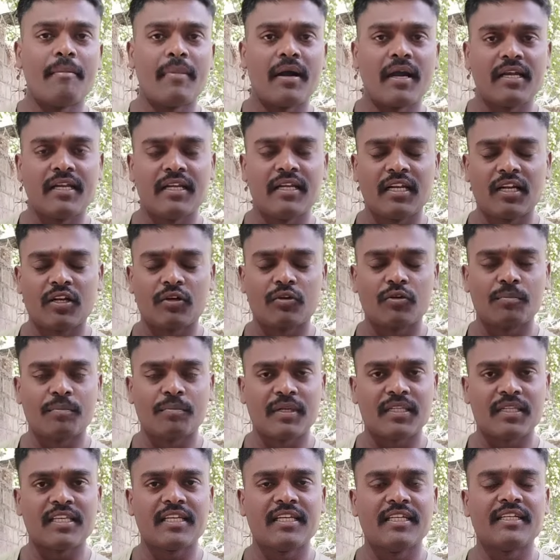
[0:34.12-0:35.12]
మహిళలకు
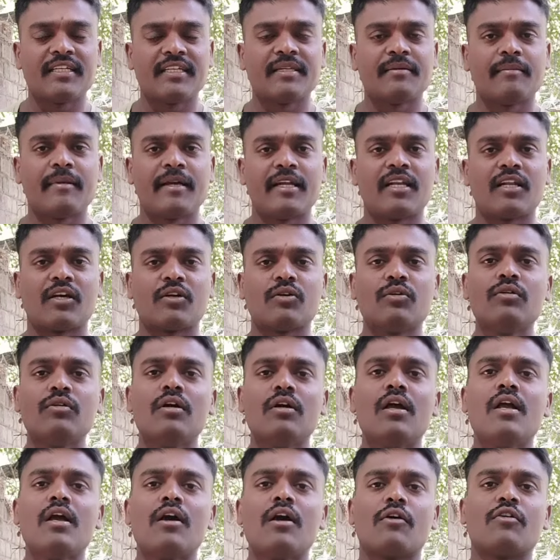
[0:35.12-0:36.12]
ప్రతి ఇంటి మహిళకు
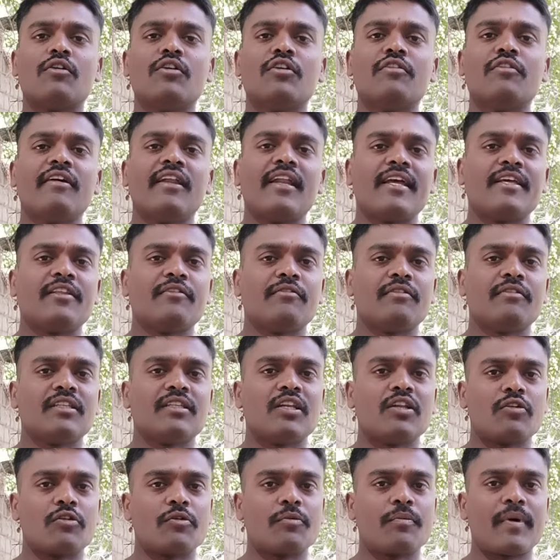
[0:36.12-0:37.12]
రెండు వేల ఐదు
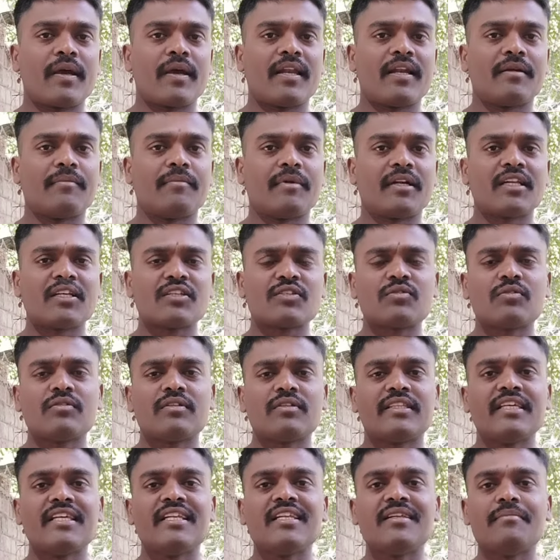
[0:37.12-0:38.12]
వందల రూపాయలు అనమాట సో
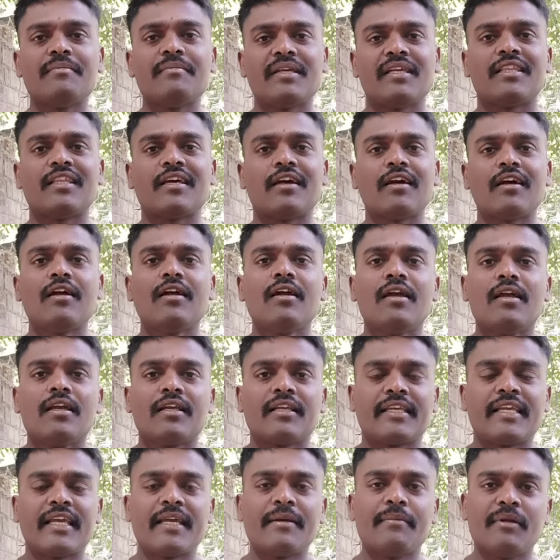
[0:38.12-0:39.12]
దీని మీద
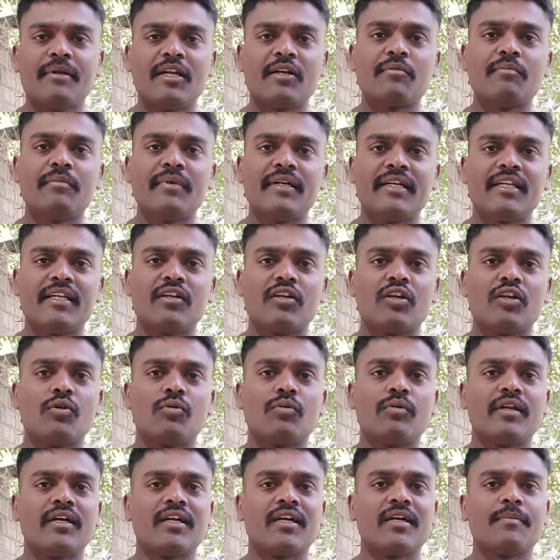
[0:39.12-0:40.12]
కేబినెట్ మీటింగ్లో
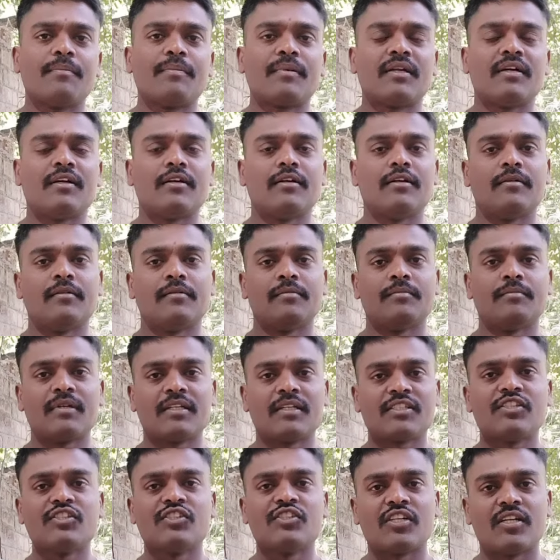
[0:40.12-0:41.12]
కూడా ప్ర
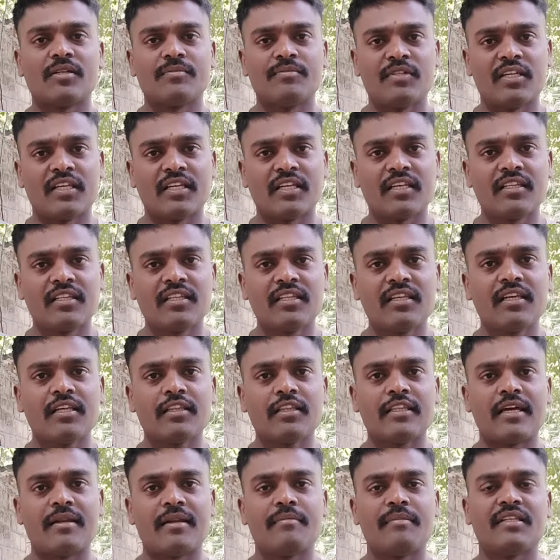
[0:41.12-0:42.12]
ప్రశ్నించడం జరిగింది
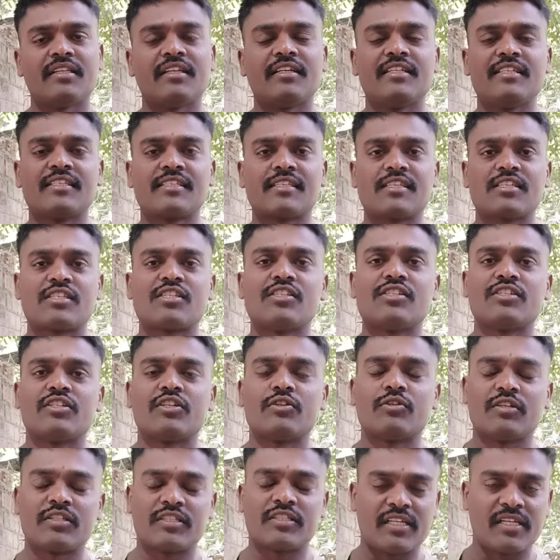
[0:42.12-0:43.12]
దాని మీద డిస్కషన్
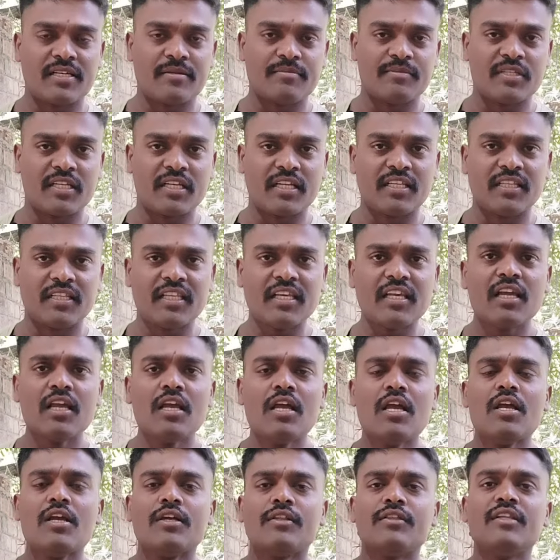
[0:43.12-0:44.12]
కూడా చేయడం జరిగింది
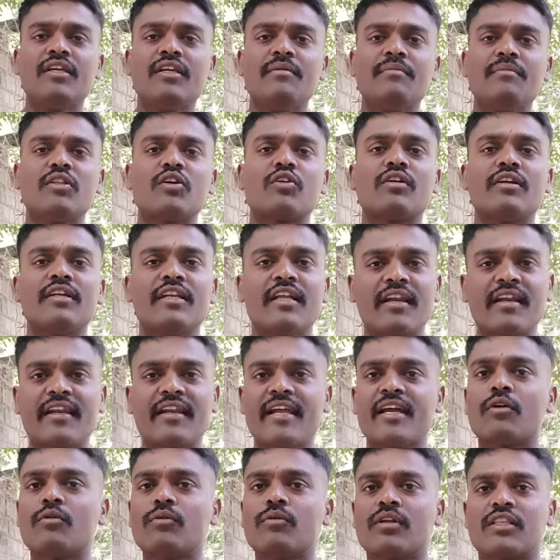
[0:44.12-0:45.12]
దీని మీద ఒక
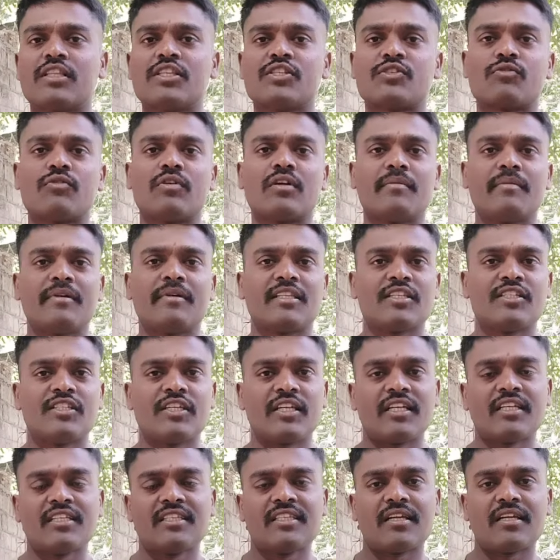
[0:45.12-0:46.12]
నిర్ణయం కూడా తీసుకోవడం అయితే
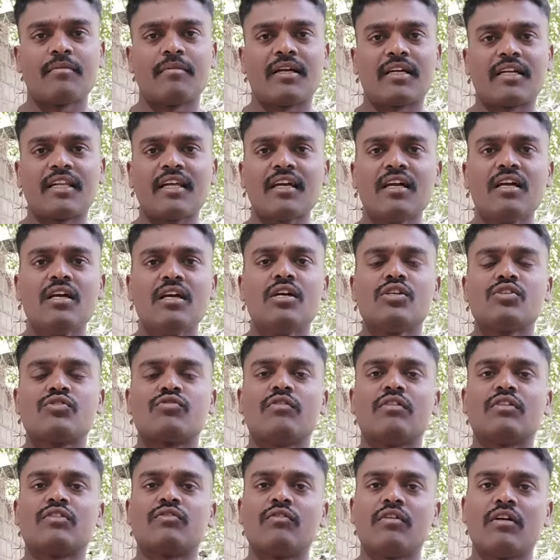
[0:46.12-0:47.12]
జరిగిందనమాట
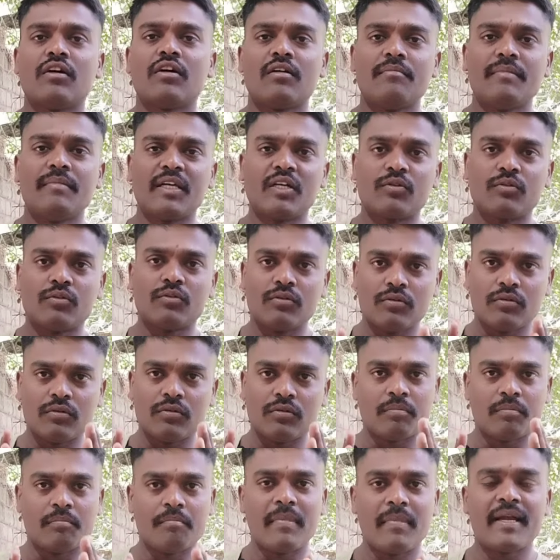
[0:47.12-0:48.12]
సో మీకు
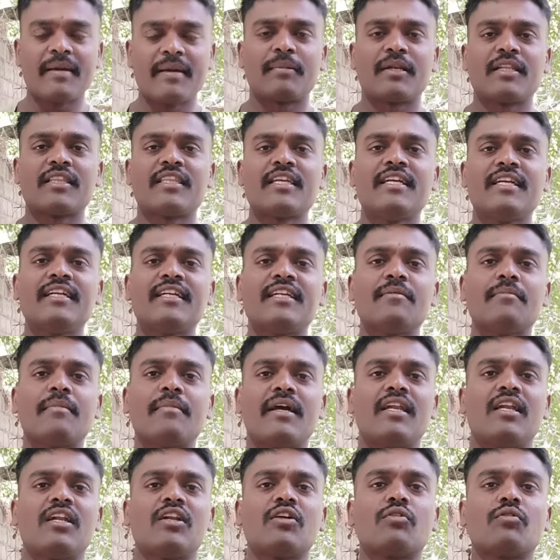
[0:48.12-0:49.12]
మై ప్రతి ఇంటి
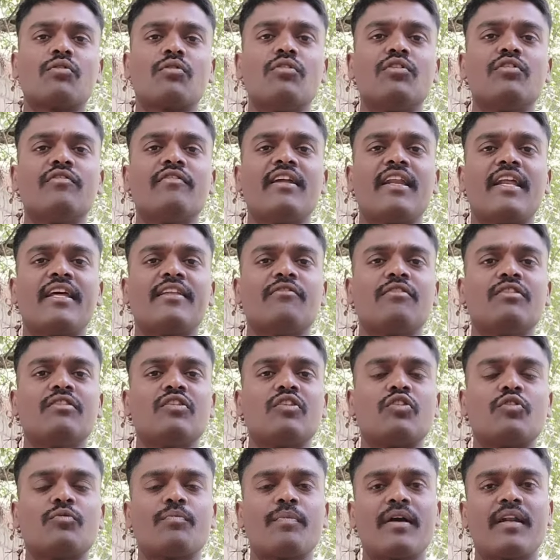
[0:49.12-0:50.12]
మహిళలకు రెండు వేల ఐదు
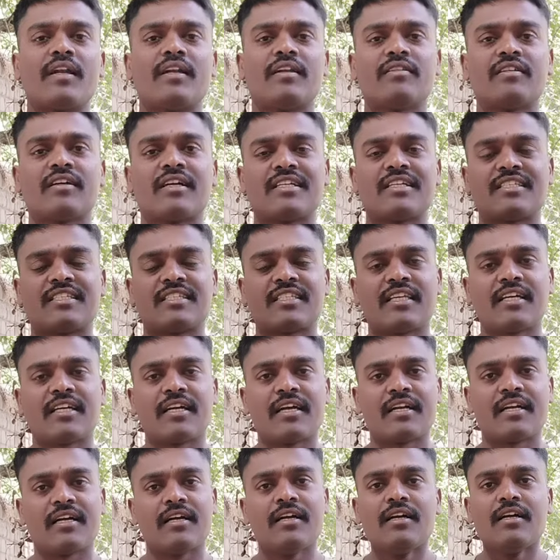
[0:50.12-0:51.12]
వందల రూపాయలు అనేది
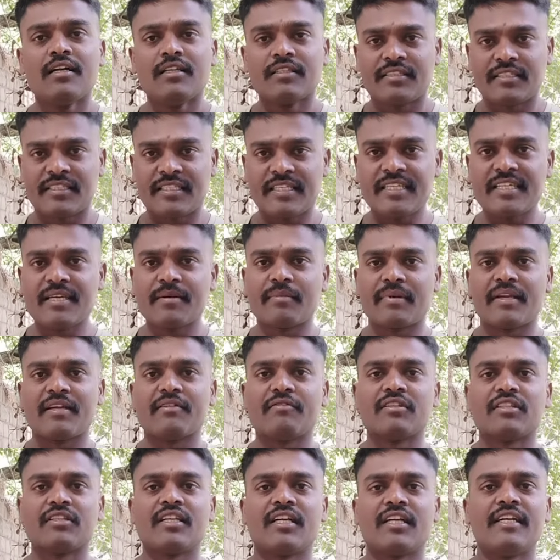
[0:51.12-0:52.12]
ఖచ్చితంగా సీఎం
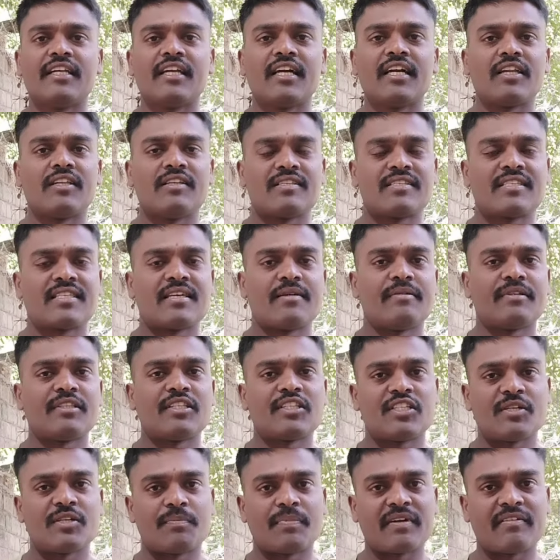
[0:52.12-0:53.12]
రేవంత్ రెడ్డి గారు
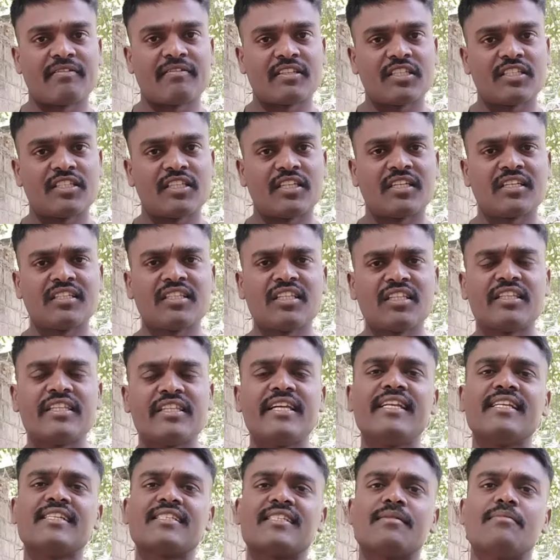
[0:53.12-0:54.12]
ఇస్తామైతే చెప్పడం అయితే జరిగింది
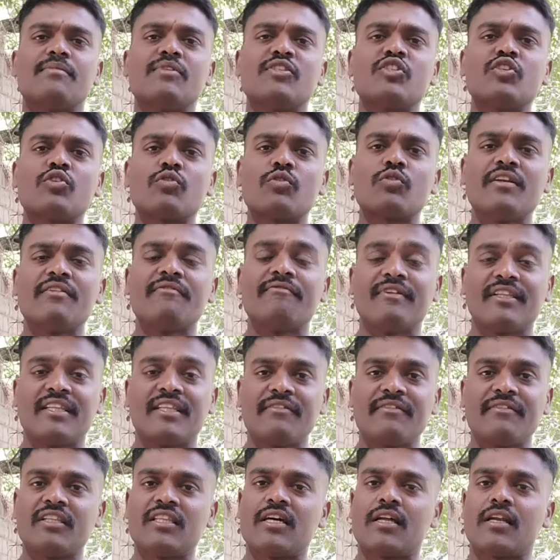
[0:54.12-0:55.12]
దీనికి సంబంధించిన కొన్ని
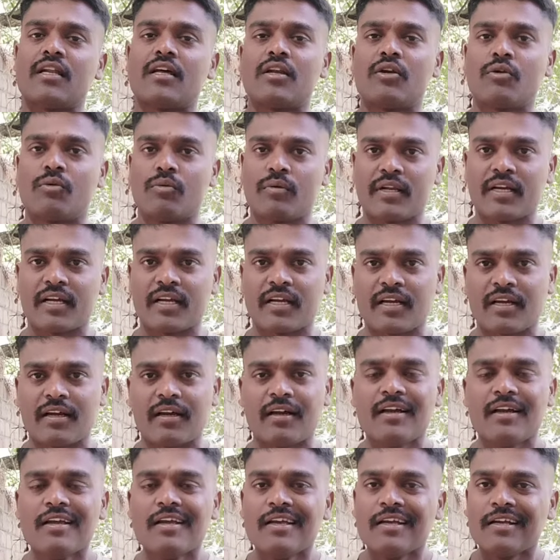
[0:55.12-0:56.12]
విధి విధానాలు కూడా
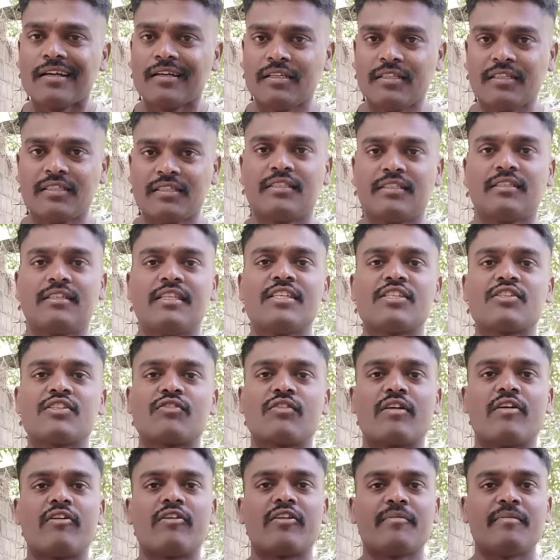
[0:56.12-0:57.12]

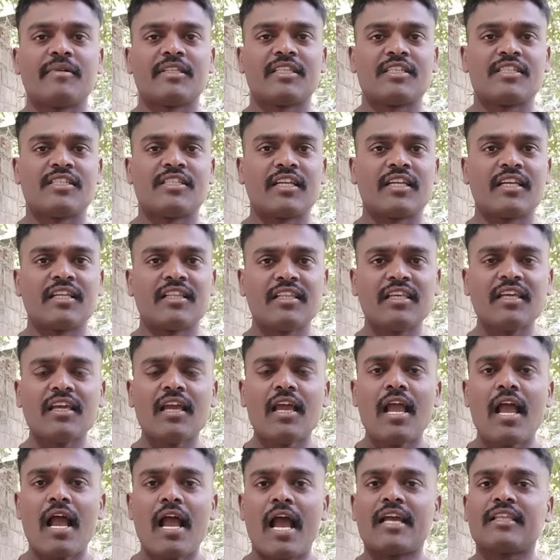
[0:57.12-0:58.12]
తీసుకురావడం అయితే జరిగింది
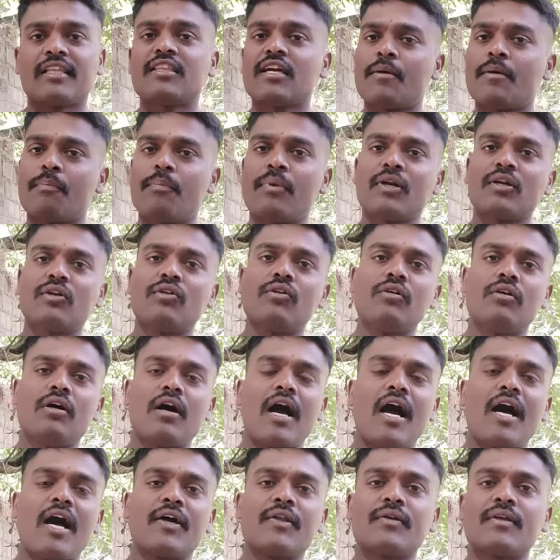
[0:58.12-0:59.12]
అయితే అప్పట్లో
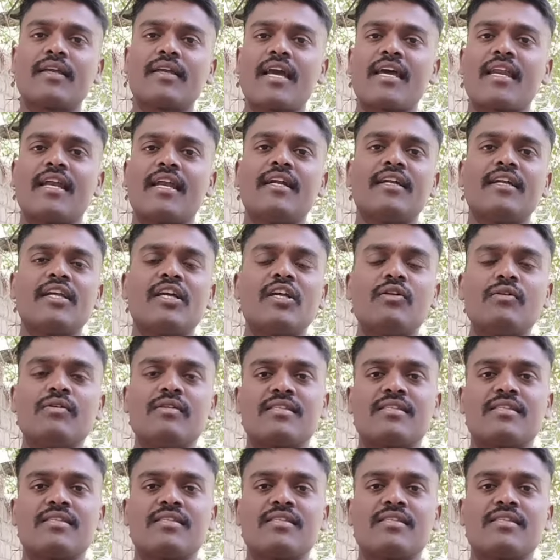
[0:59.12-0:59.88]
ఆరు గ్యారంటీలు